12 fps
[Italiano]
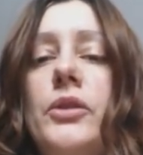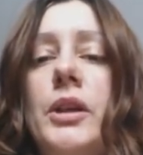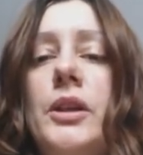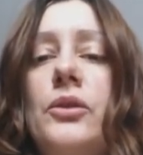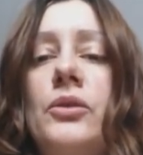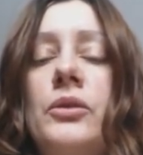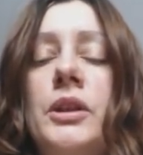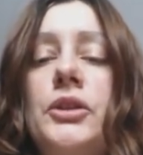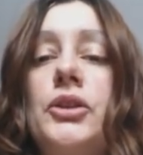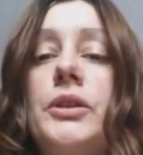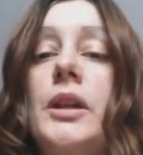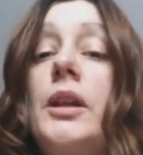Qui invece in
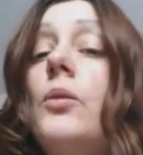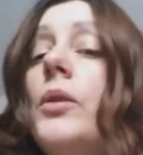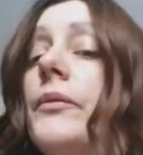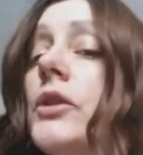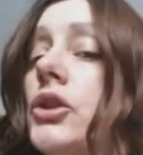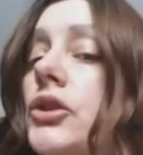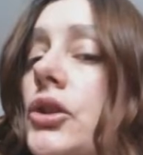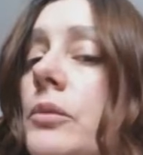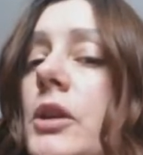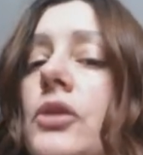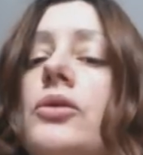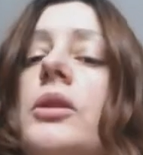Germania sono andati molto
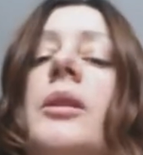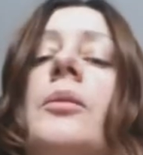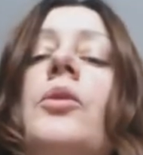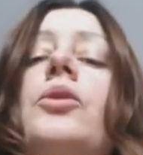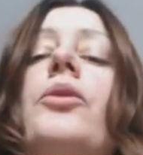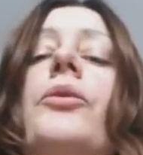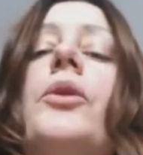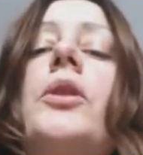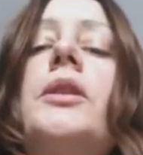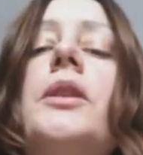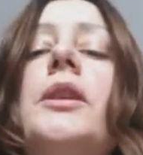forti i verdi.